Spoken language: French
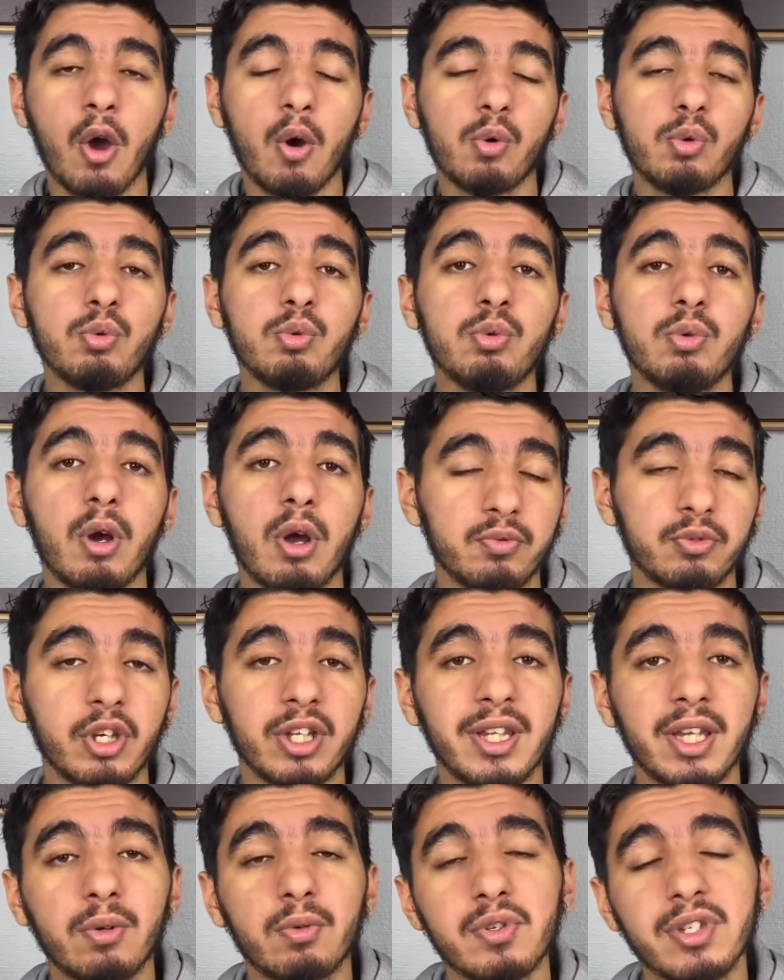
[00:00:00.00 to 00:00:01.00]
où euh, je vous donne
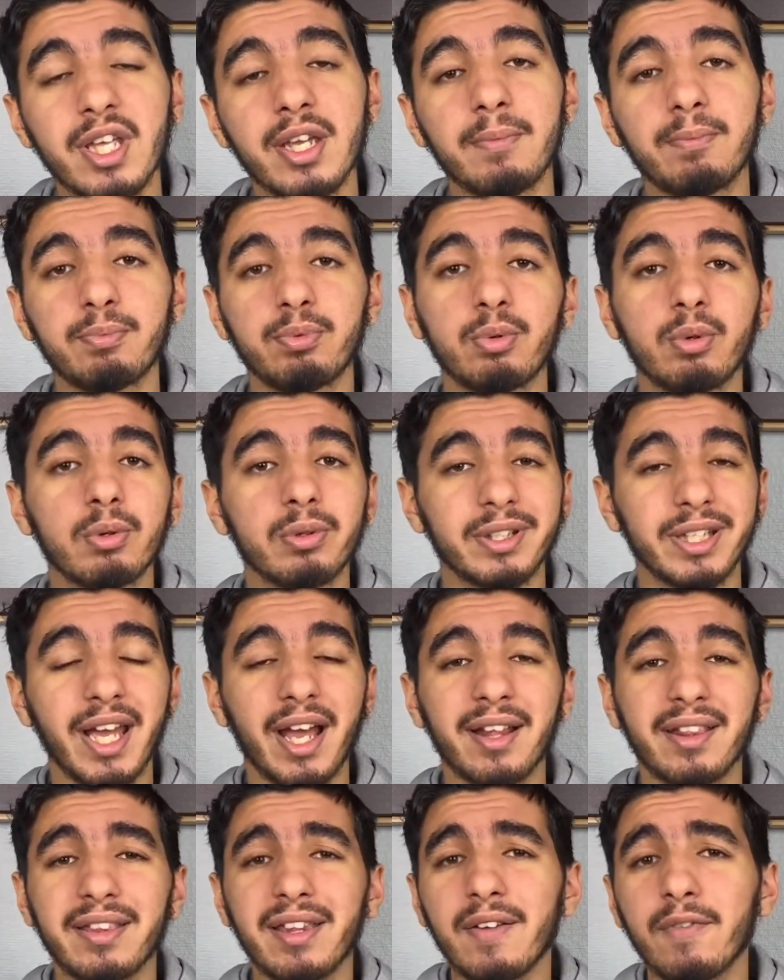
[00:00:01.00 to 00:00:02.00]
des conseils pour
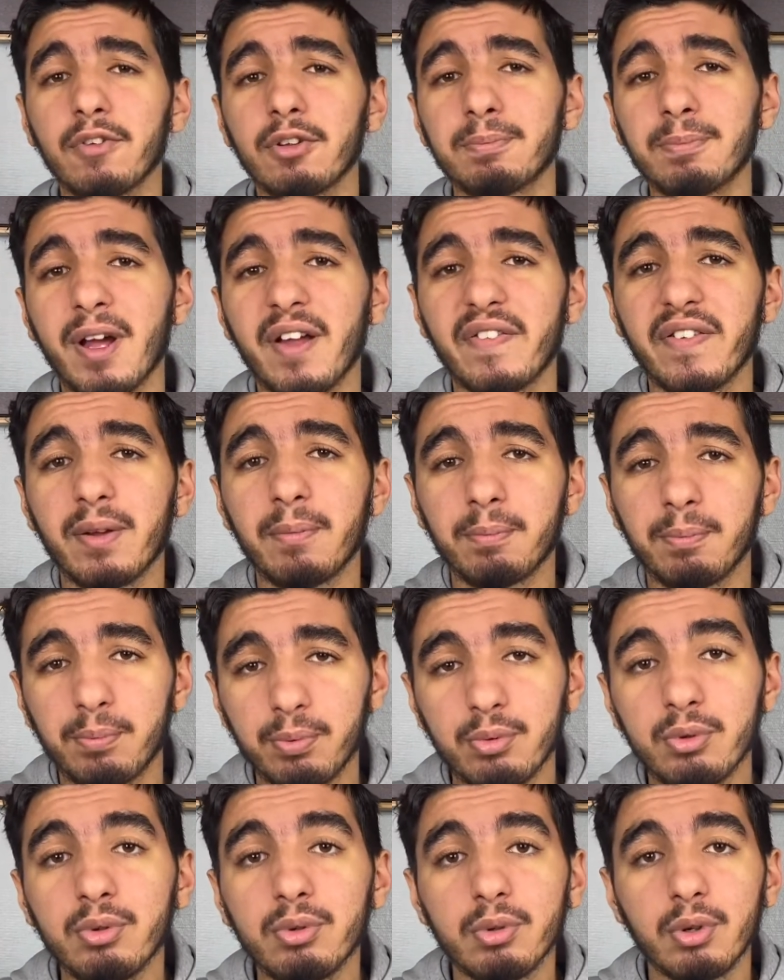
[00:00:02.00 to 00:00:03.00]
garder votre parfum
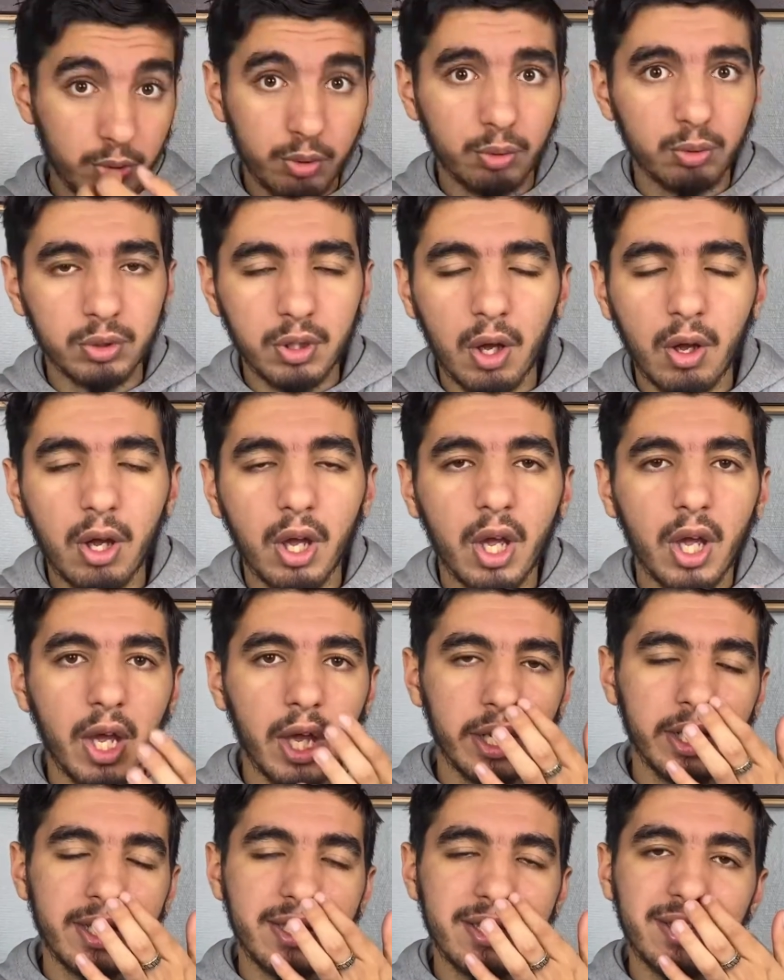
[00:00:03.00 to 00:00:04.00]
plus longtemps,
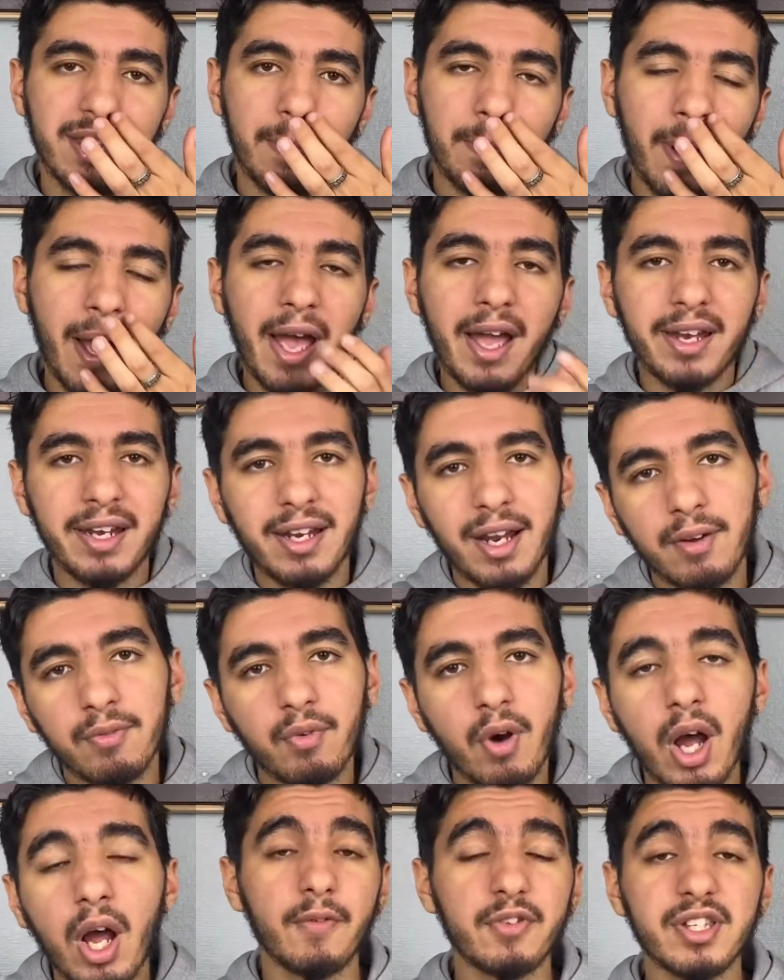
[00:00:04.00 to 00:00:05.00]
n'hésitez pas à aller la
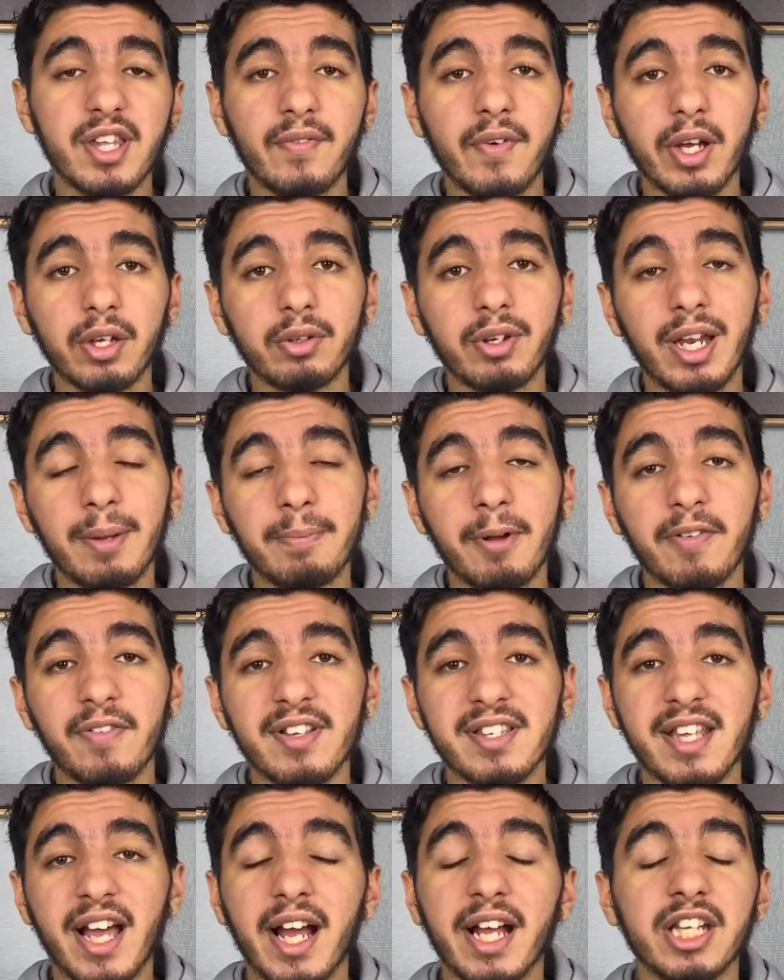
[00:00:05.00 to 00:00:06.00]
voir. faut savoir que les parfums
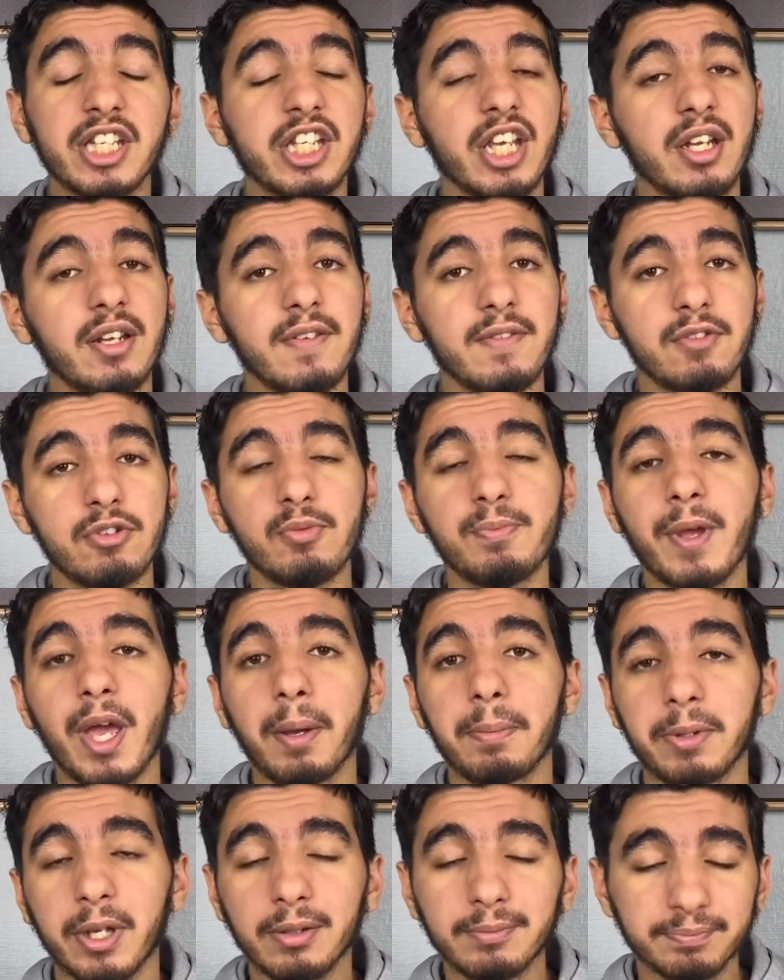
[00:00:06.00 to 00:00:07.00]
Zara tiennent super
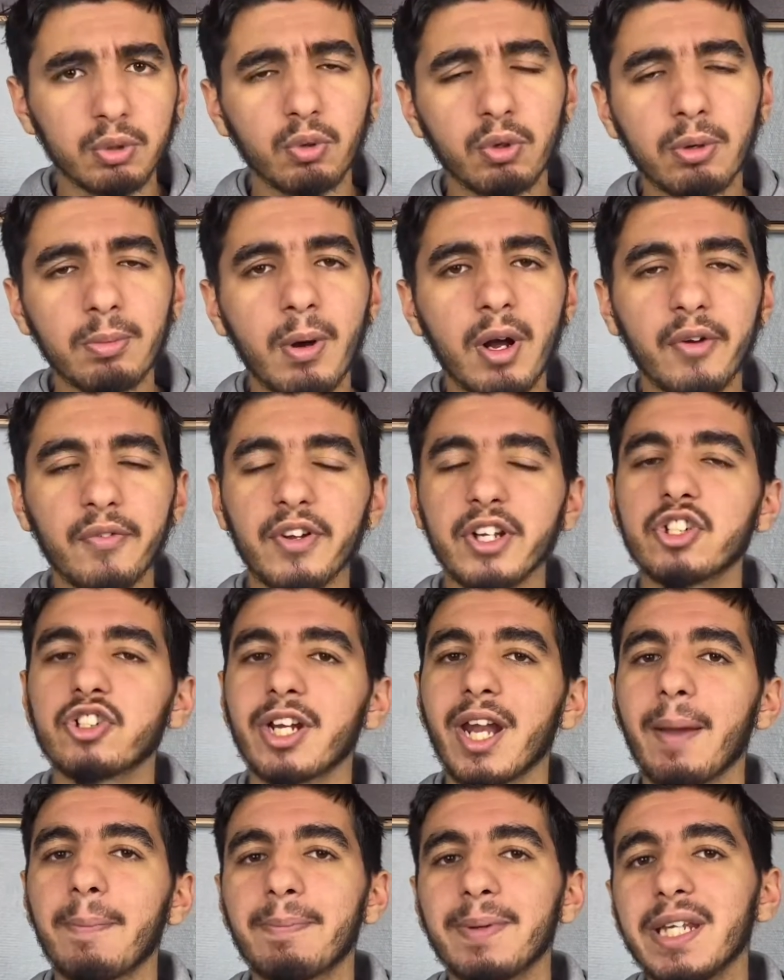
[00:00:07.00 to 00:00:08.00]
bien. Donc moi, en fait, j'en
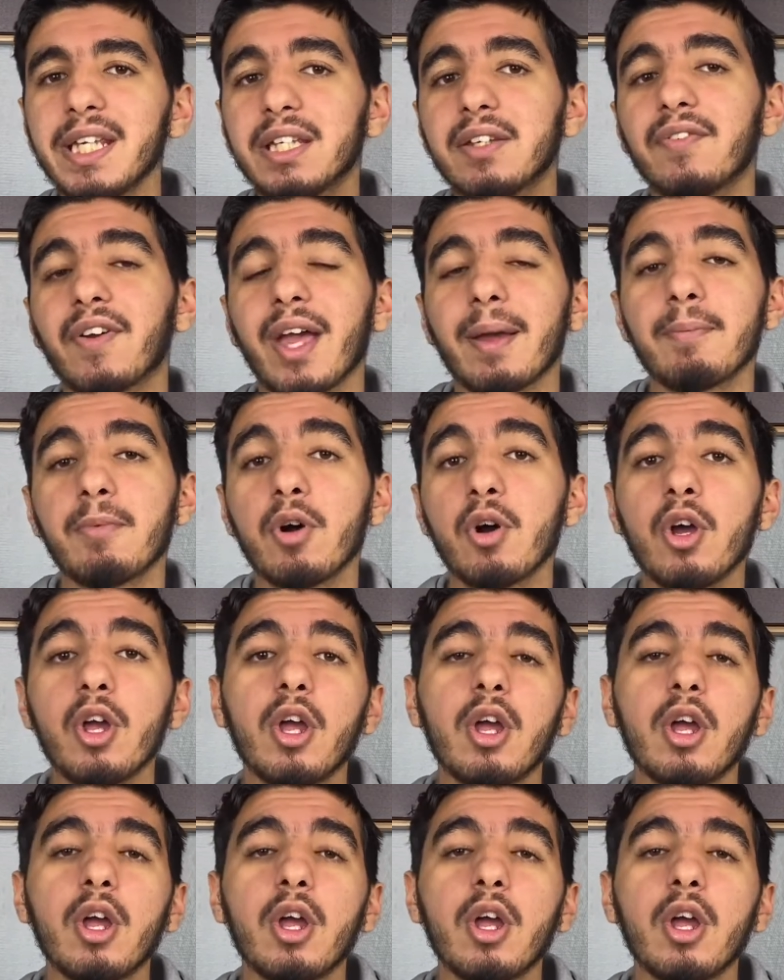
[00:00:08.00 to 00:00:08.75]
applique vraiment